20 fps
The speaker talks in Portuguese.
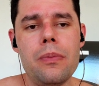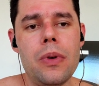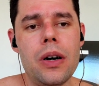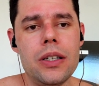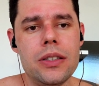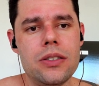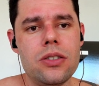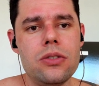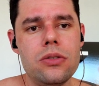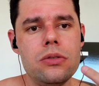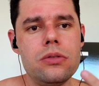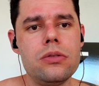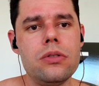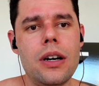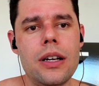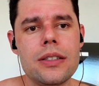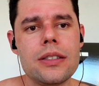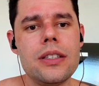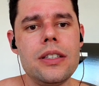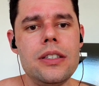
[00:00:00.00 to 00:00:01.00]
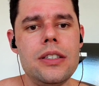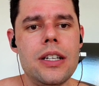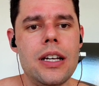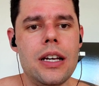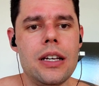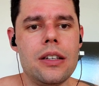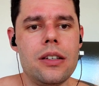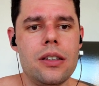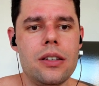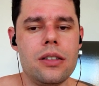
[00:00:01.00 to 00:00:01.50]
antes do Ask
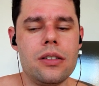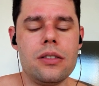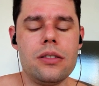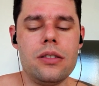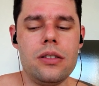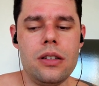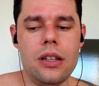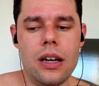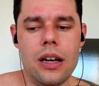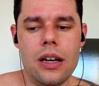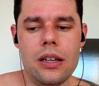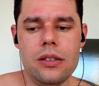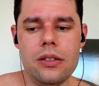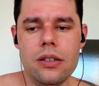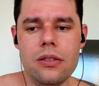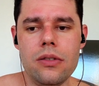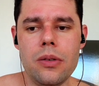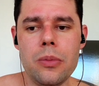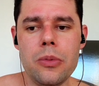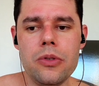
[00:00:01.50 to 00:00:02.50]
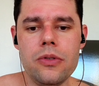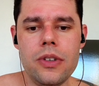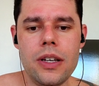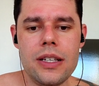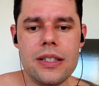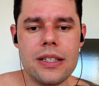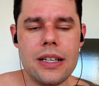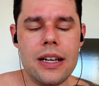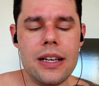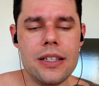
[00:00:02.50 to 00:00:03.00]
Jack, tá? Então vamos ver
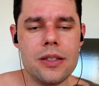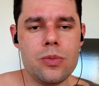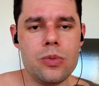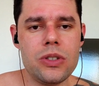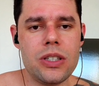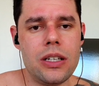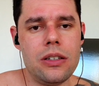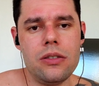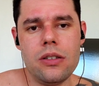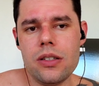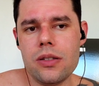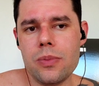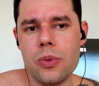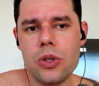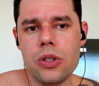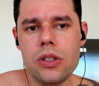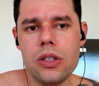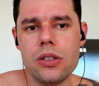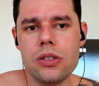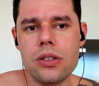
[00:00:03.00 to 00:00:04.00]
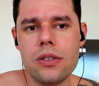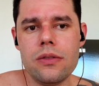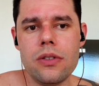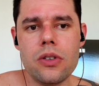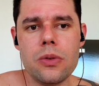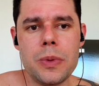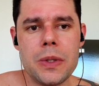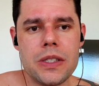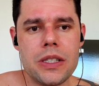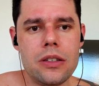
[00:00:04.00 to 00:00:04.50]
se ela se ela não responder, eu já vou
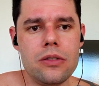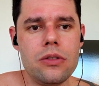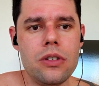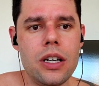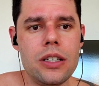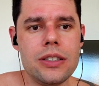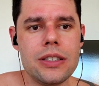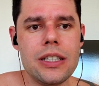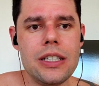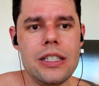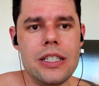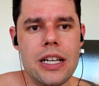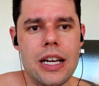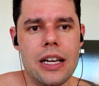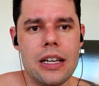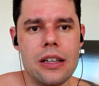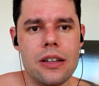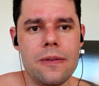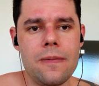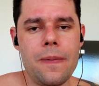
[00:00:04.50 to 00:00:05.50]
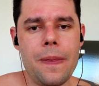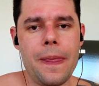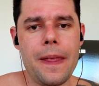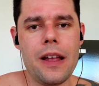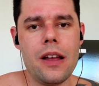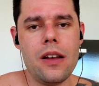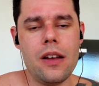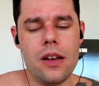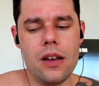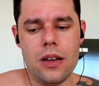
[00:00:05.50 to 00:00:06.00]
começar do Ask Jack.
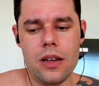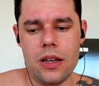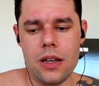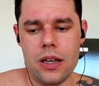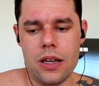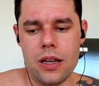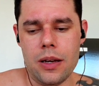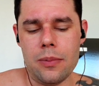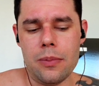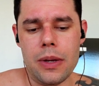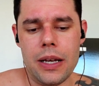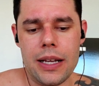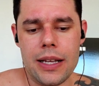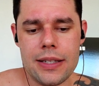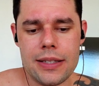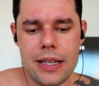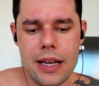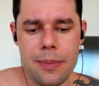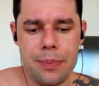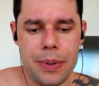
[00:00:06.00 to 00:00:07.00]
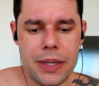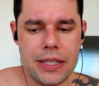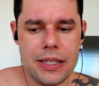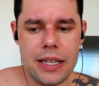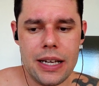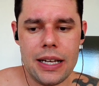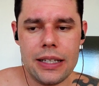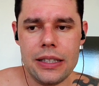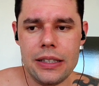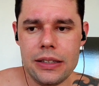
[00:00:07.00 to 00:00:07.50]
Beleza,
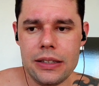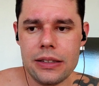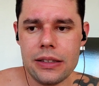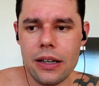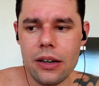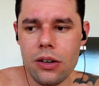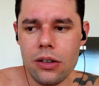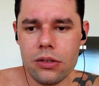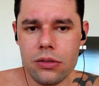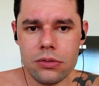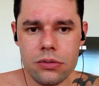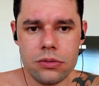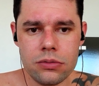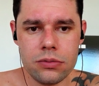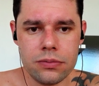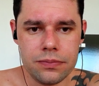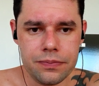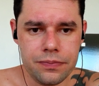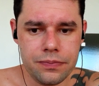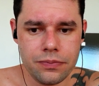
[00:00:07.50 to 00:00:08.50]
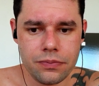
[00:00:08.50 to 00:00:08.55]
rapaziada? Então,